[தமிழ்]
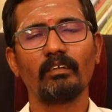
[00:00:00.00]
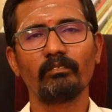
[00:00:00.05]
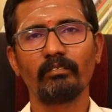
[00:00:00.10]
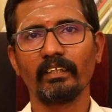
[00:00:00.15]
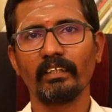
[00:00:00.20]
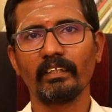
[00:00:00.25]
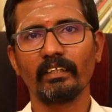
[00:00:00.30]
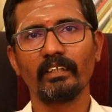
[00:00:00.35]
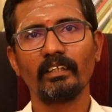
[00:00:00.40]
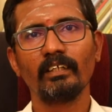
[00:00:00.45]

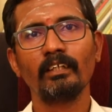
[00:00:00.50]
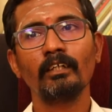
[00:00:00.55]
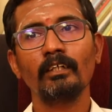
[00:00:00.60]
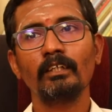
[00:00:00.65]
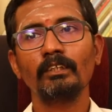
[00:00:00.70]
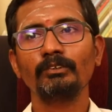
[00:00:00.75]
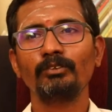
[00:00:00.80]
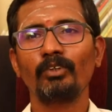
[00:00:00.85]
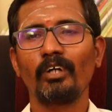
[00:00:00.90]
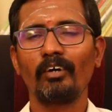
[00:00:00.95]
அப்படின்னு
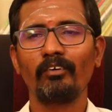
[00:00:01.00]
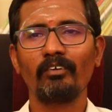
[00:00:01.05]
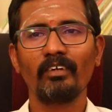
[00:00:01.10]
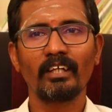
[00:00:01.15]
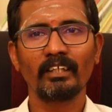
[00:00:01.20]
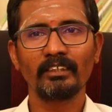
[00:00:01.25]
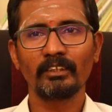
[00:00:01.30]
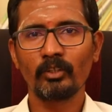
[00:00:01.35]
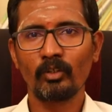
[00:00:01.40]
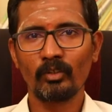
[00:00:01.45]
ஸோ
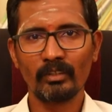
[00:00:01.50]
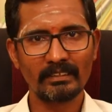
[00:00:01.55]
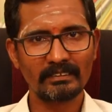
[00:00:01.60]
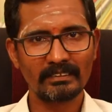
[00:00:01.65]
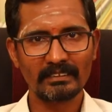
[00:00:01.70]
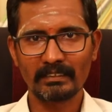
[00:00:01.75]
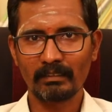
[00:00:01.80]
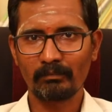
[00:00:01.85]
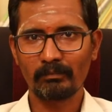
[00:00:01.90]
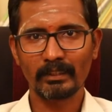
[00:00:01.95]
அவங்களுக்கு அந்த
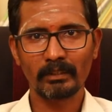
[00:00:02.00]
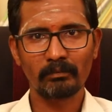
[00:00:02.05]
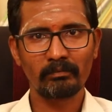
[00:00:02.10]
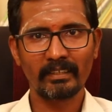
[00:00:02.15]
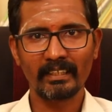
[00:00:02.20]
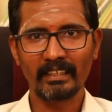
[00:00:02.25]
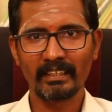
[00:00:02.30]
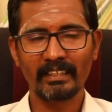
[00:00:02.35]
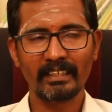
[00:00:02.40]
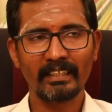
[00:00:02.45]
நோட்டீஸ்
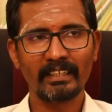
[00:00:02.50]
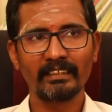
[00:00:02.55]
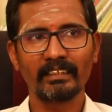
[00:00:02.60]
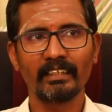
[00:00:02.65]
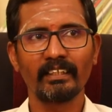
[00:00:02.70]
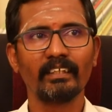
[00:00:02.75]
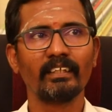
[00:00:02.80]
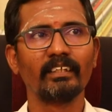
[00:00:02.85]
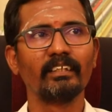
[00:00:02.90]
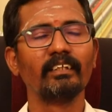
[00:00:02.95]
சம்மந்தமாக என்னென்னே
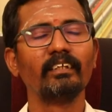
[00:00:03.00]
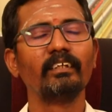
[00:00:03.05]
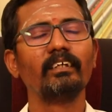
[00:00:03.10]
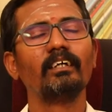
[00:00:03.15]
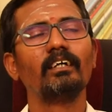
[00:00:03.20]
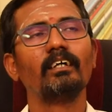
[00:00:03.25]
தெரியாது